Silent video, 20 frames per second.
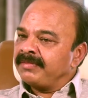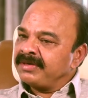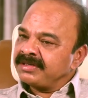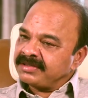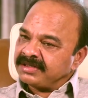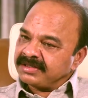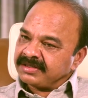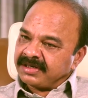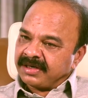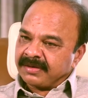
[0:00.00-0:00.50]

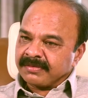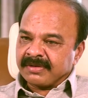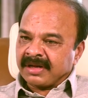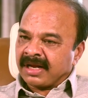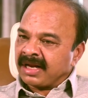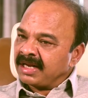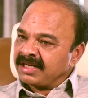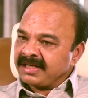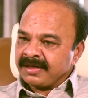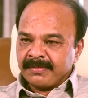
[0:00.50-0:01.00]
బిజినెస్ నడుపుతాను
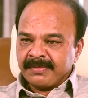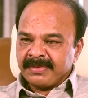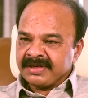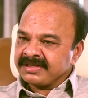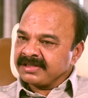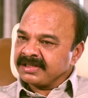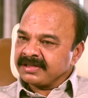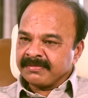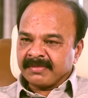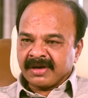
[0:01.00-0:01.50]
అలా చెప్పి
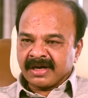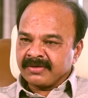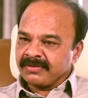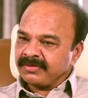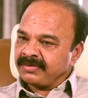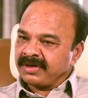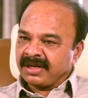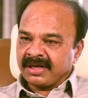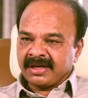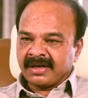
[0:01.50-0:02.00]
బిజినెస్
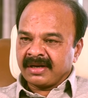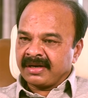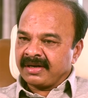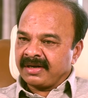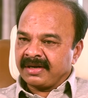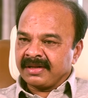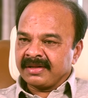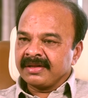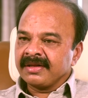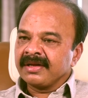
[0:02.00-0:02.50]
మానుకున్నా
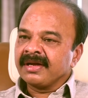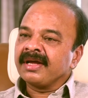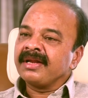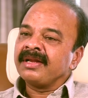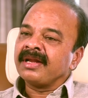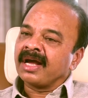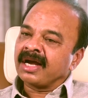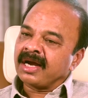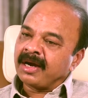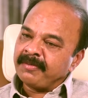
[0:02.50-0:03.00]
అనట్లేదు
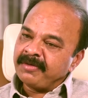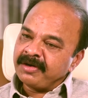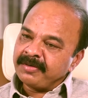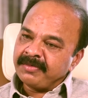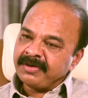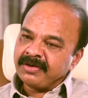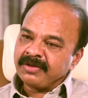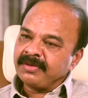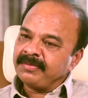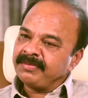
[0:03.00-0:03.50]
కానీ నా
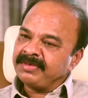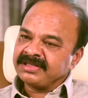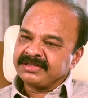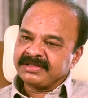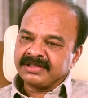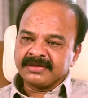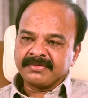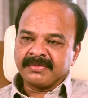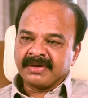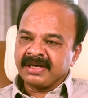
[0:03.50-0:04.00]
కమిట్మెంట్ ద
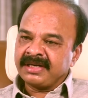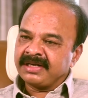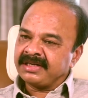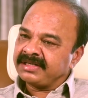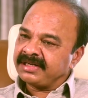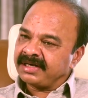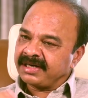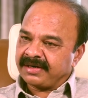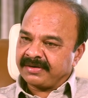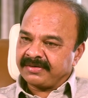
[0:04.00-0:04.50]
బిజినెస్
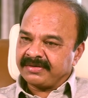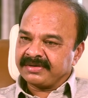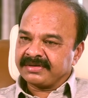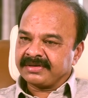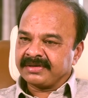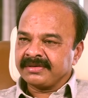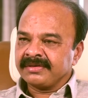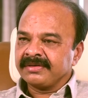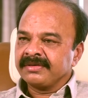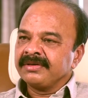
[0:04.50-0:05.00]
మానేసి ఇక్కడికి
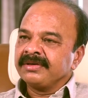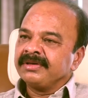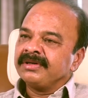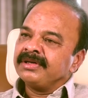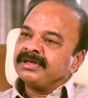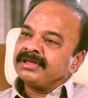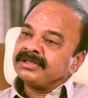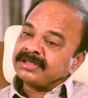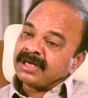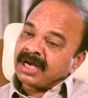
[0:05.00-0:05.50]
వచ్చాను
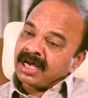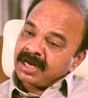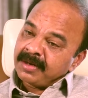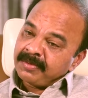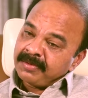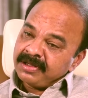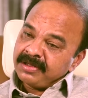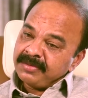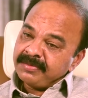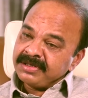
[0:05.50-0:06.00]

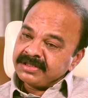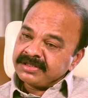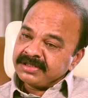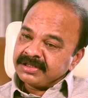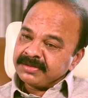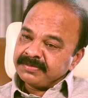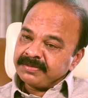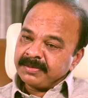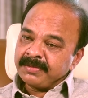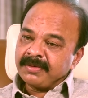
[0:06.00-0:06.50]
చాలామంది
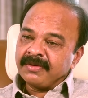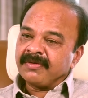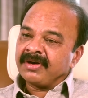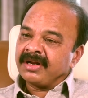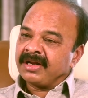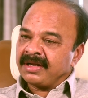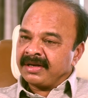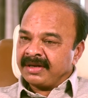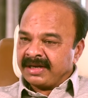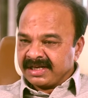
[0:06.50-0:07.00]
బిజినెస్ పీపుల్
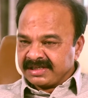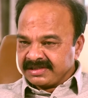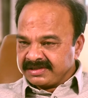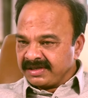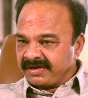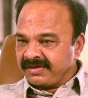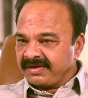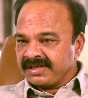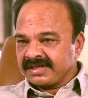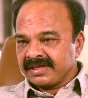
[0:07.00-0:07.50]
వాళ్ళ నెక్స్ట్
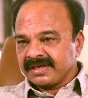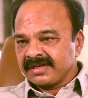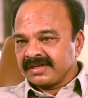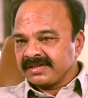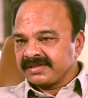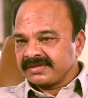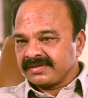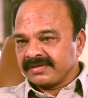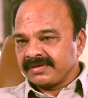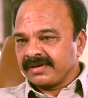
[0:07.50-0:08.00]
జనరేషన్కి
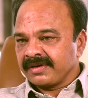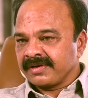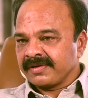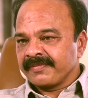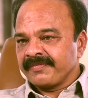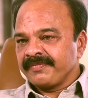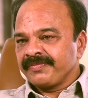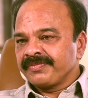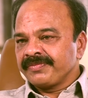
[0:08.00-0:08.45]
ఇస్తున్నారు